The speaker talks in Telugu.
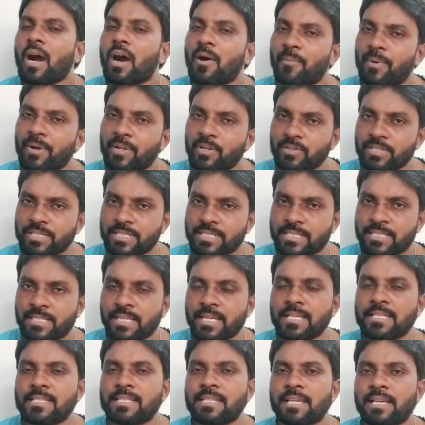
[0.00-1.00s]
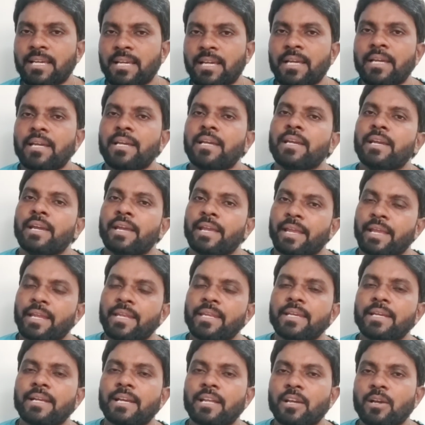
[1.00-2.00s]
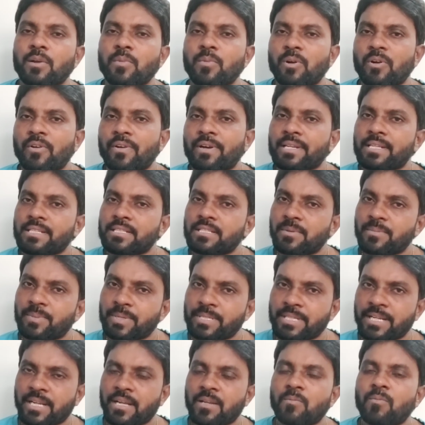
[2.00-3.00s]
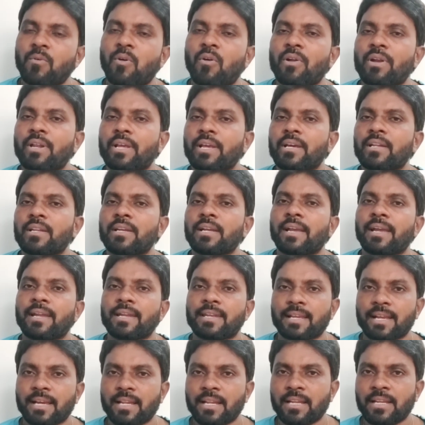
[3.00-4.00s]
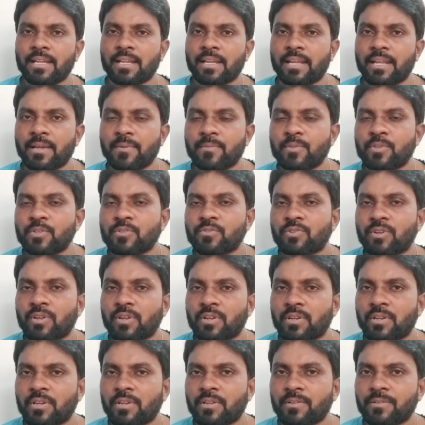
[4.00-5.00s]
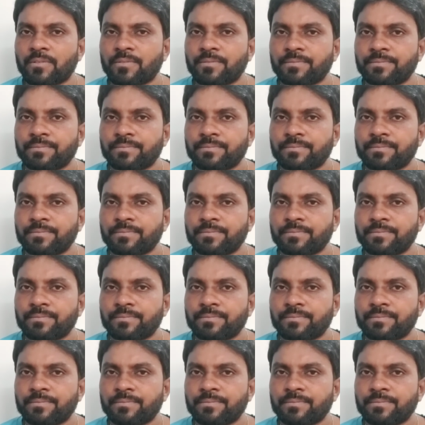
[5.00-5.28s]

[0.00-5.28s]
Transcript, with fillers: అమలు చేసే ఎన్నికలకు పోవాలని చెప్పి జగన్మోహన్ రెడ్డి గారు గట్టిగానే నిర్ణయం తీసుకున్నట్టున్నారు